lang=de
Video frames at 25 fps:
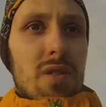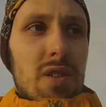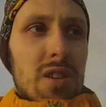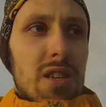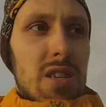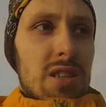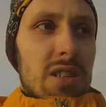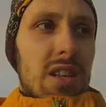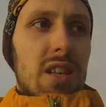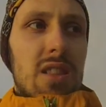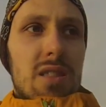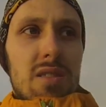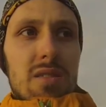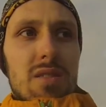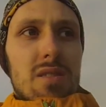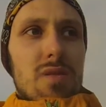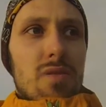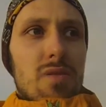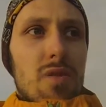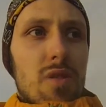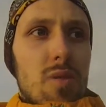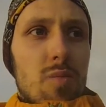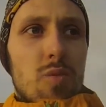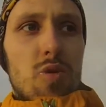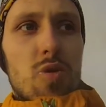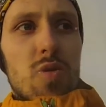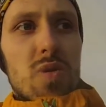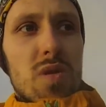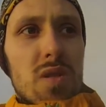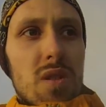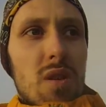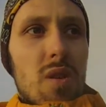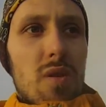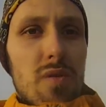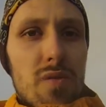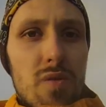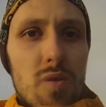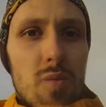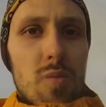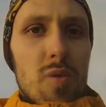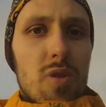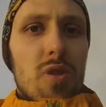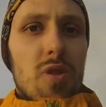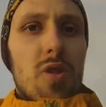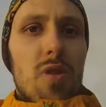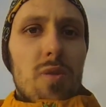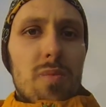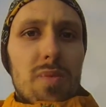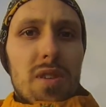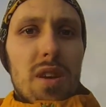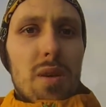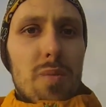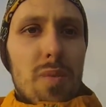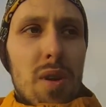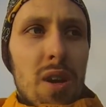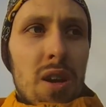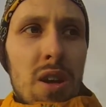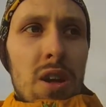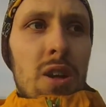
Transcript: weil ich letztens von einem großen Haufen umgeräumt habe.